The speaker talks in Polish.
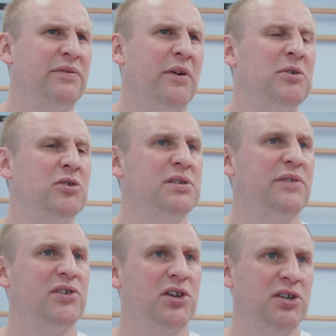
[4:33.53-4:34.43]
dwa
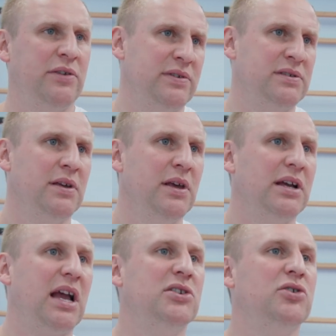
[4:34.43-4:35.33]
miesiące wcześniej, więc
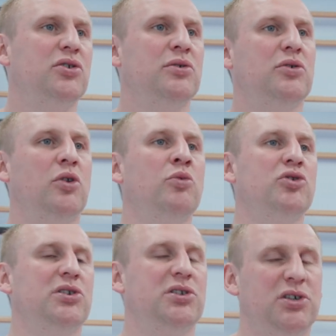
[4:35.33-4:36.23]
każdy, kto, kto
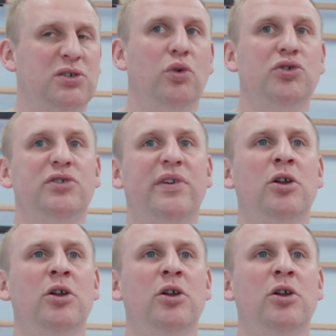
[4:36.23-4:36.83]
może się zgłosić.